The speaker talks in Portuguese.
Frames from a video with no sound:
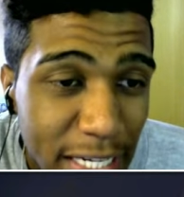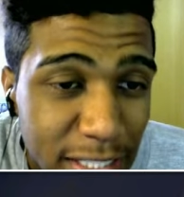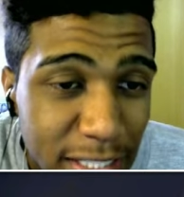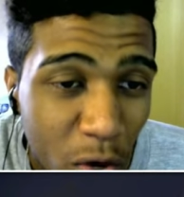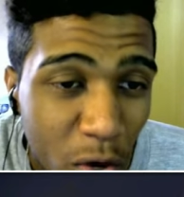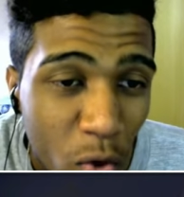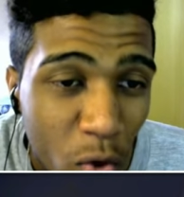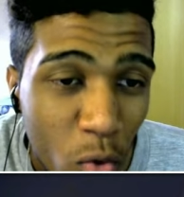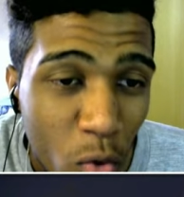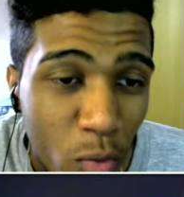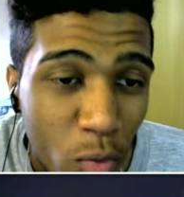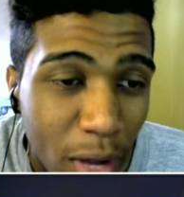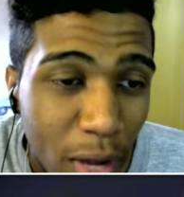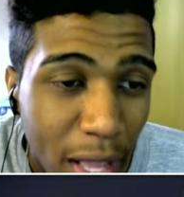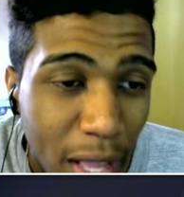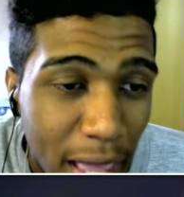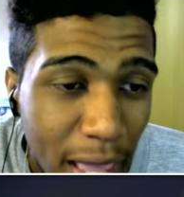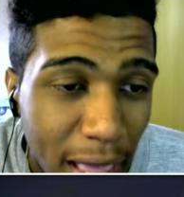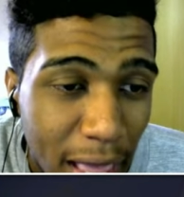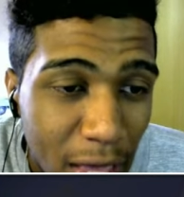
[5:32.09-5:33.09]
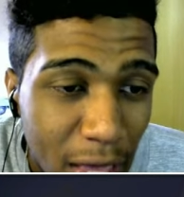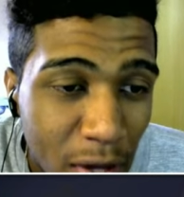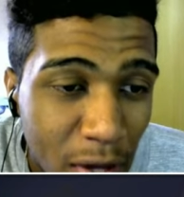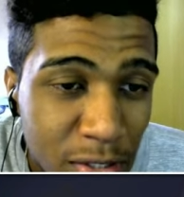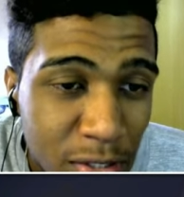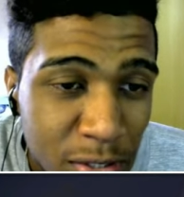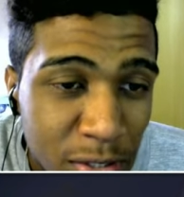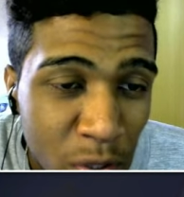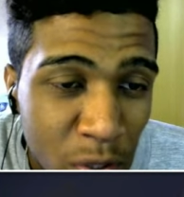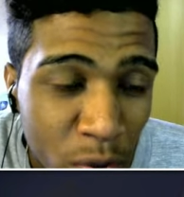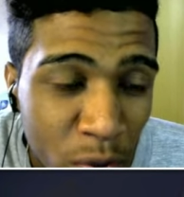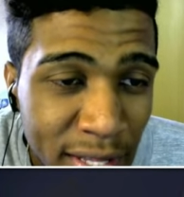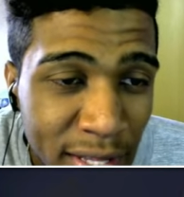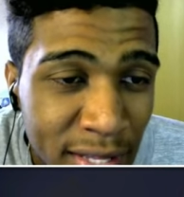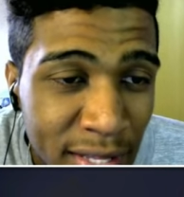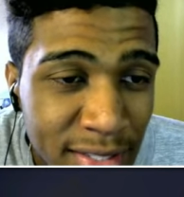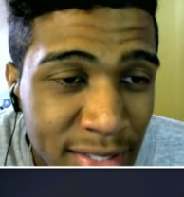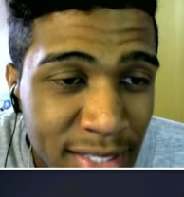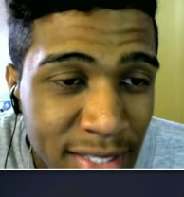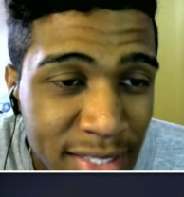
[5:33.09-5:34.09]
Então, eu,
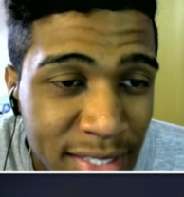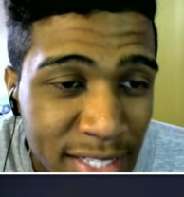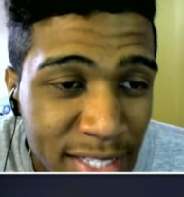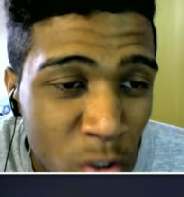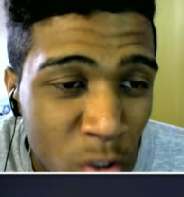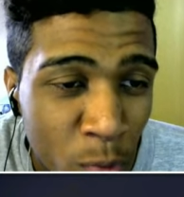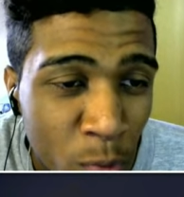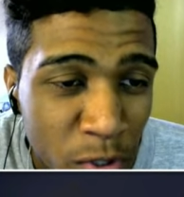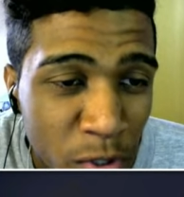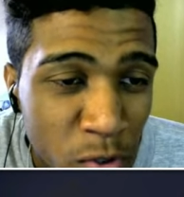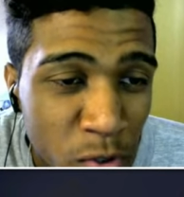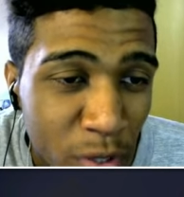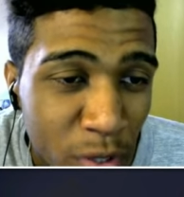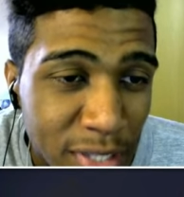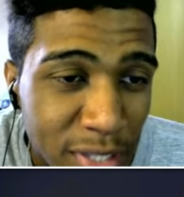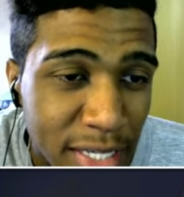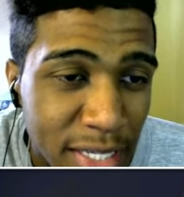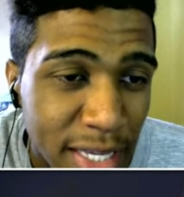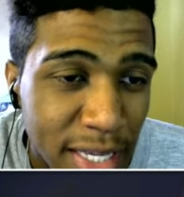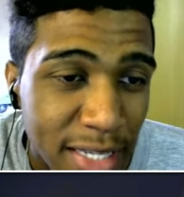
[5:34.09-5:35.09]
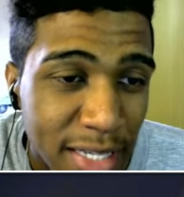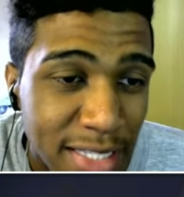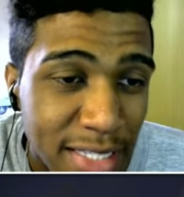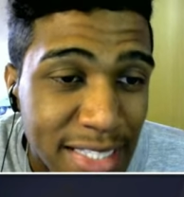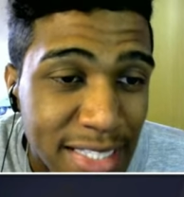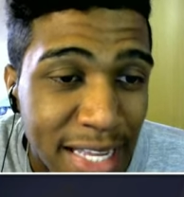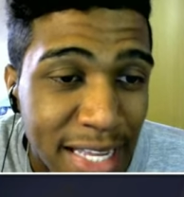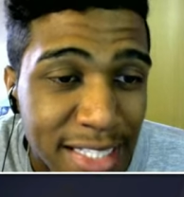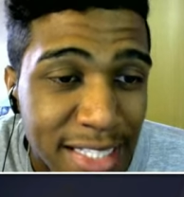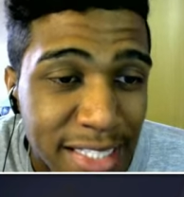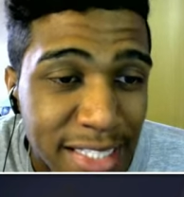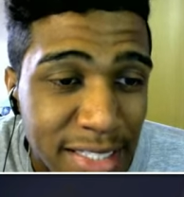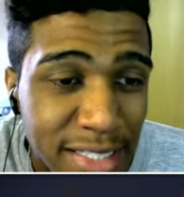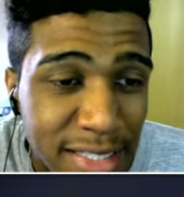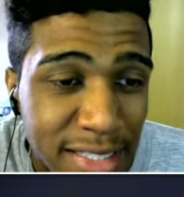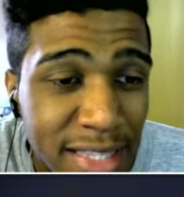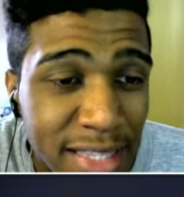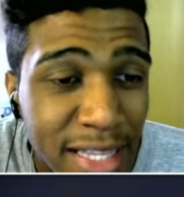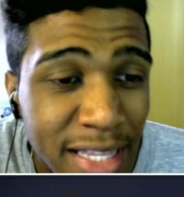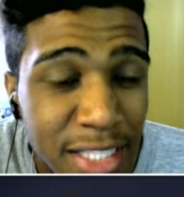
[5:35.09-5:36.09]
eu tenho essas três opções aqui:
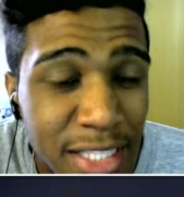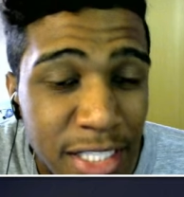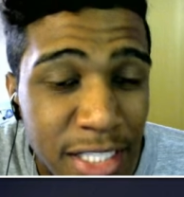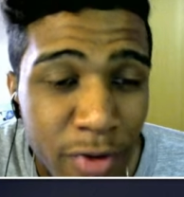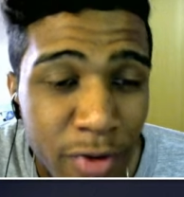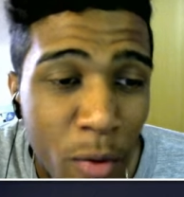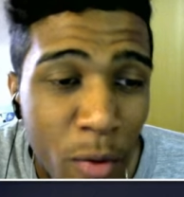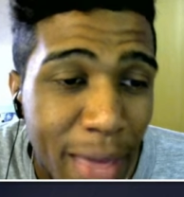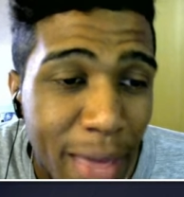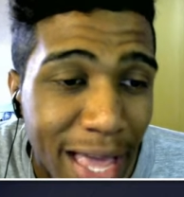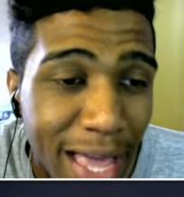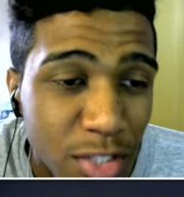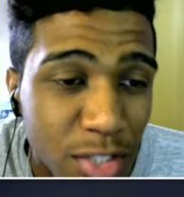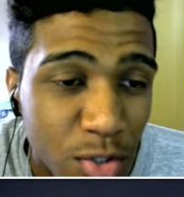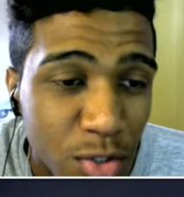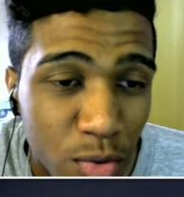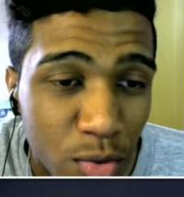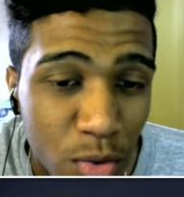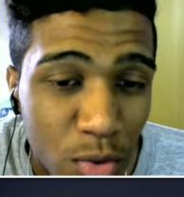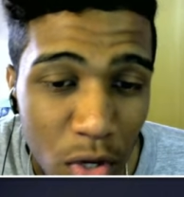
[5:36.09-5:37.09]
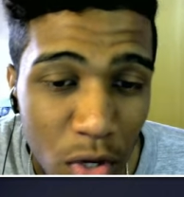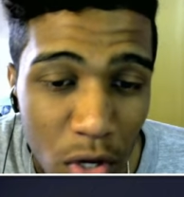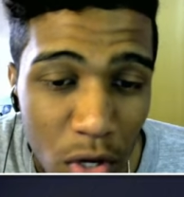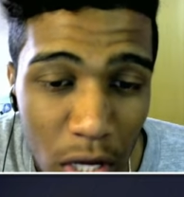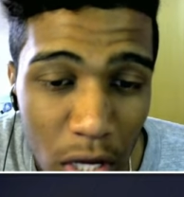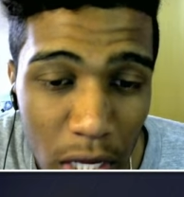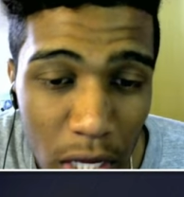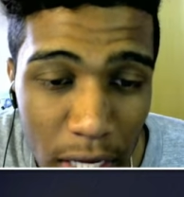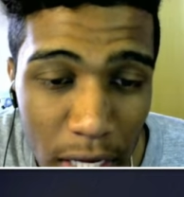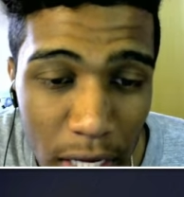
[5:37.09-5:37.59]
cientista, detetive ou médico.